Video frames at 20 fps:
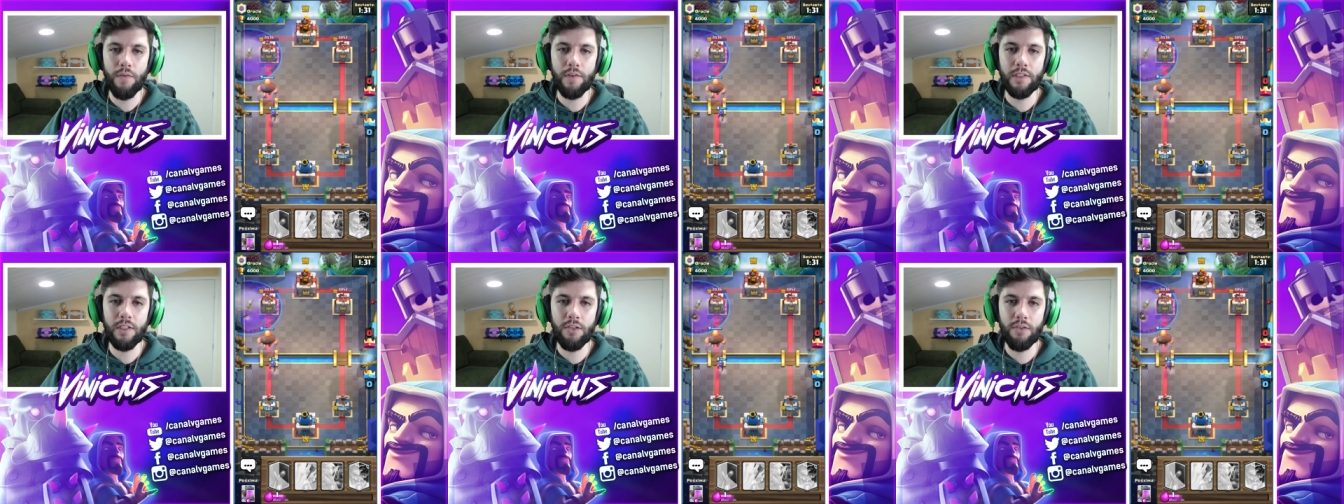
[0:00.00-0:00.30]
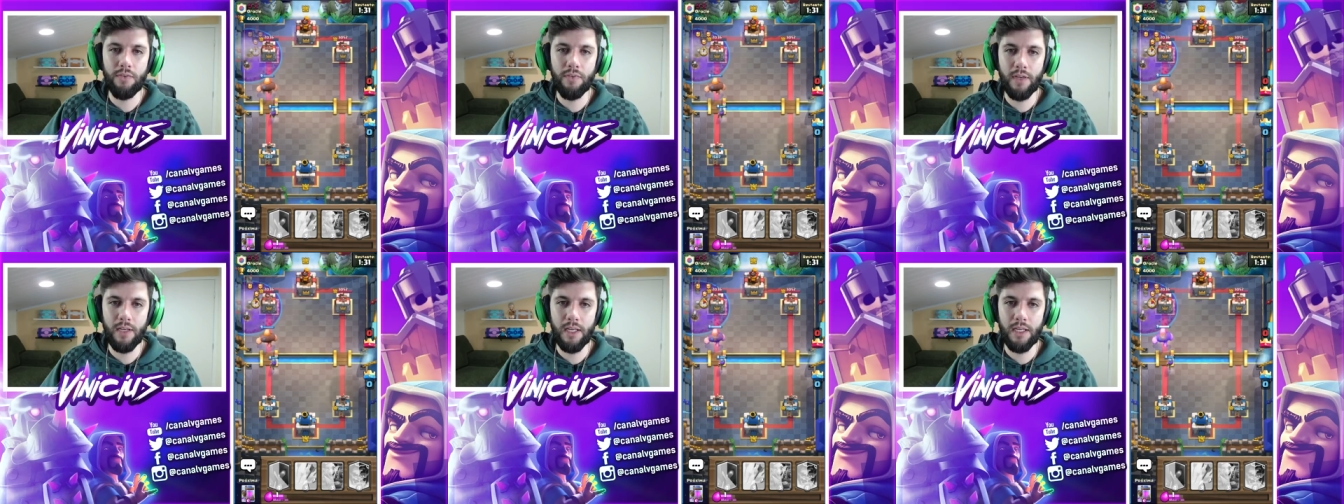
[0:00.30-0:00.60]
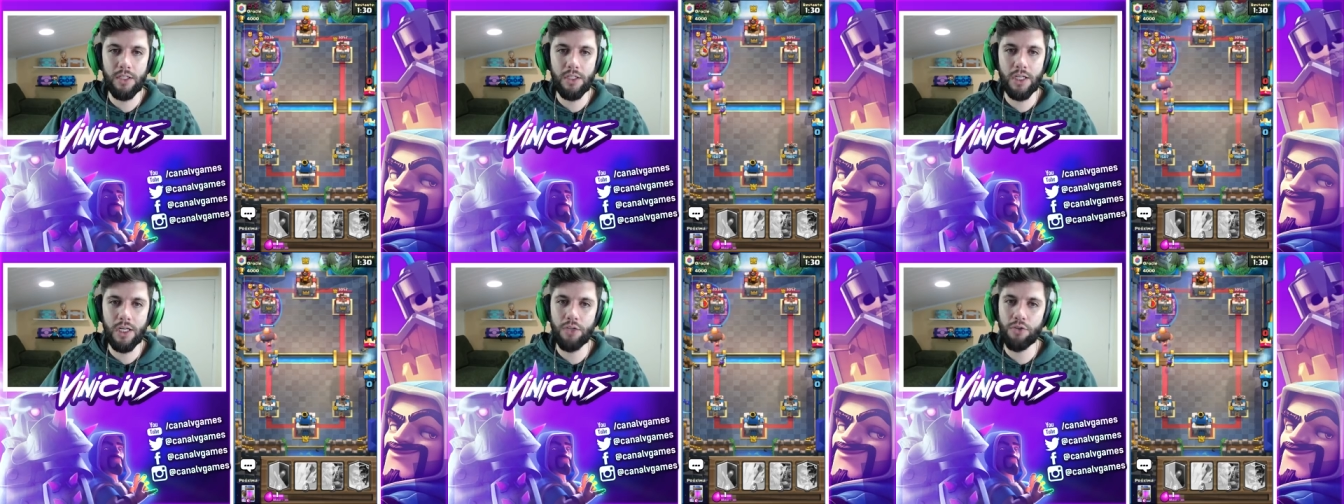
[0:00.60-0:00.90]
Vamos fazer
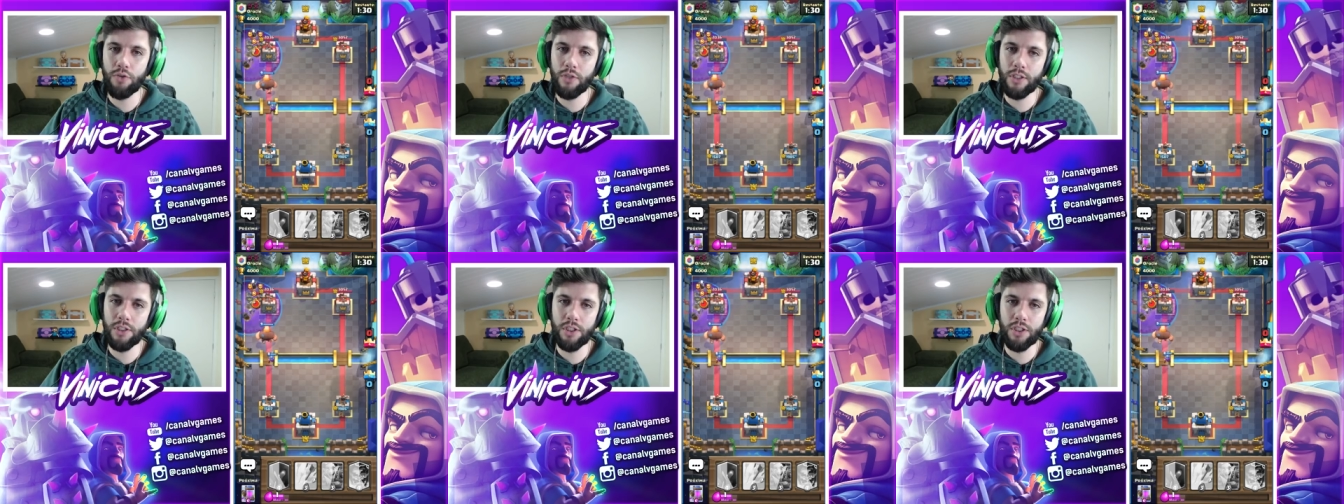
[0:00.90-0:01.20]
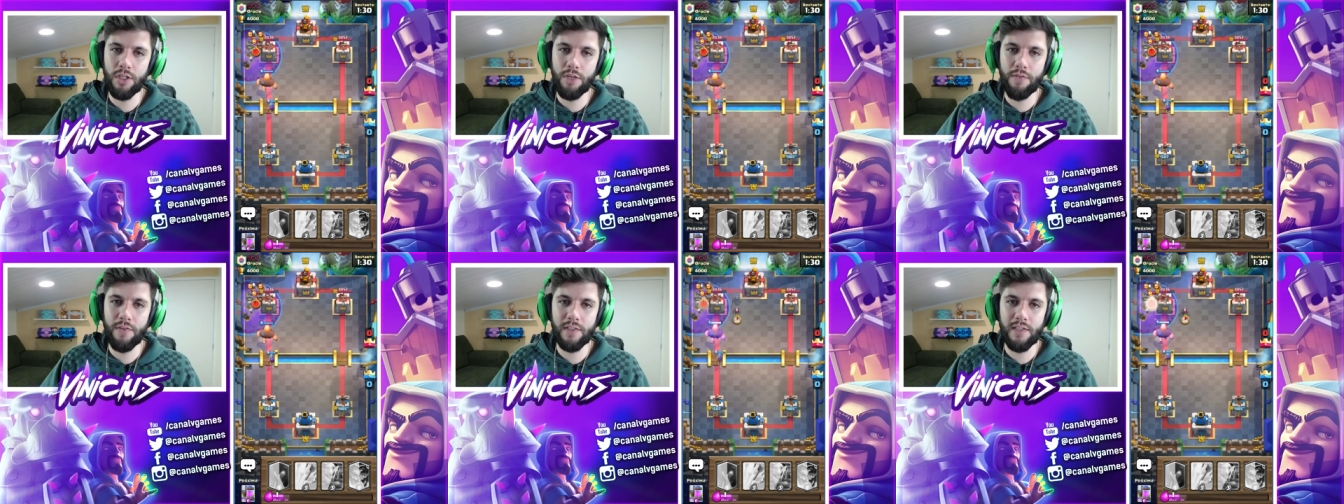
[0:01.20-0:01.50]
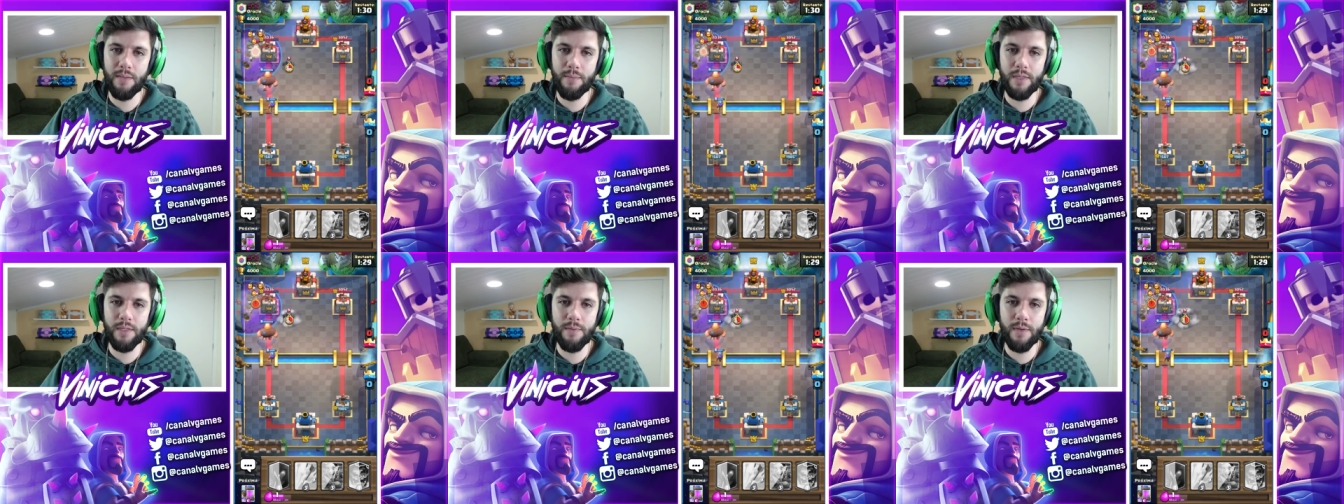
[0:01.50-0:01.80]
diferente. Ele achou que a gente ia
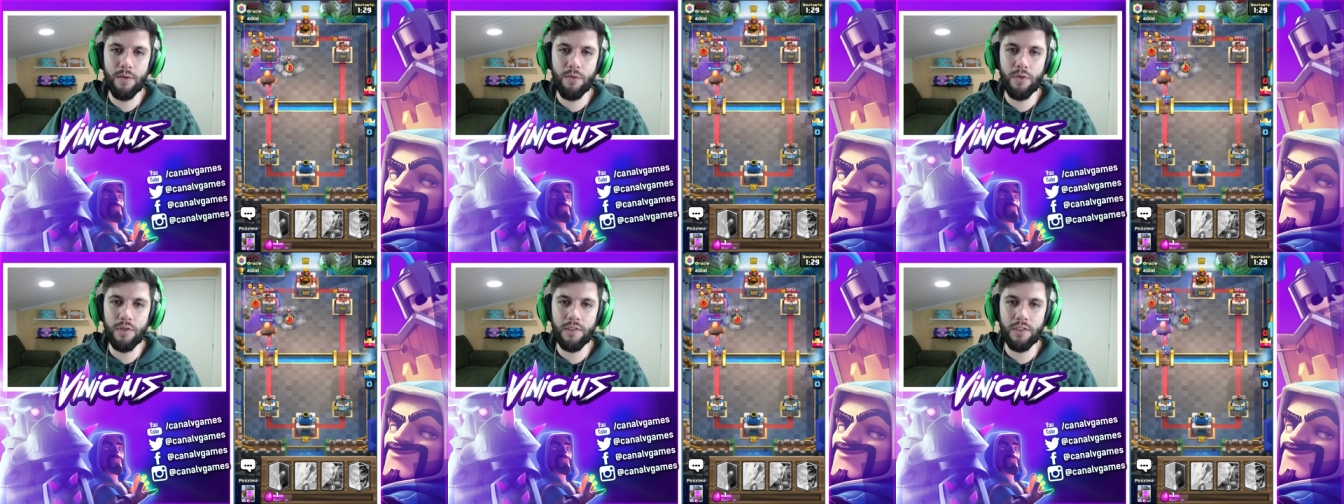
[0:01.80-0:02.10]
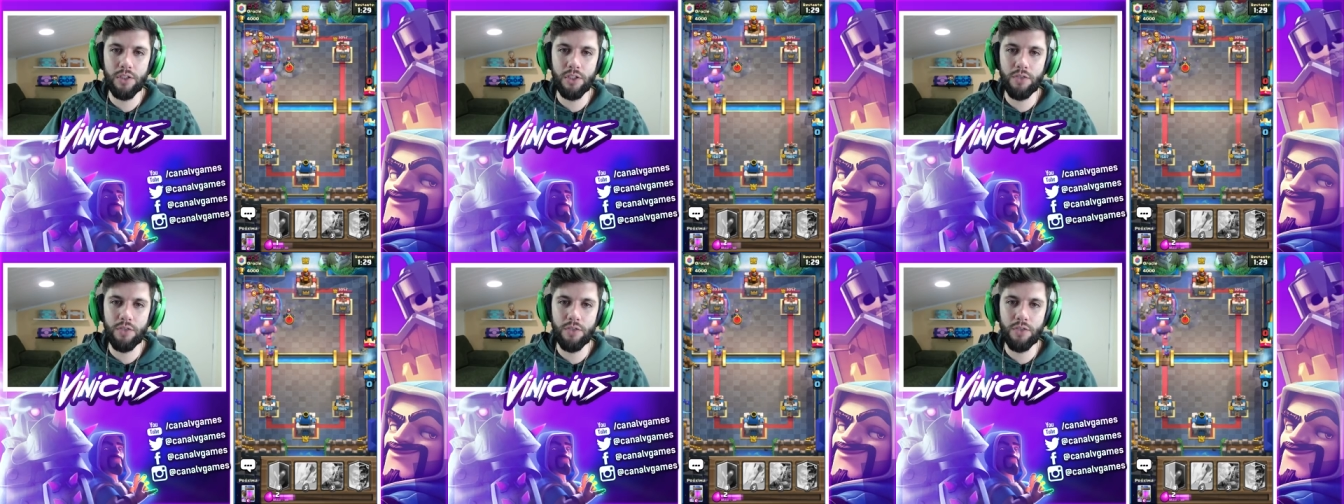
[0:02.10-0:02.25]
fazer a mesma coisa.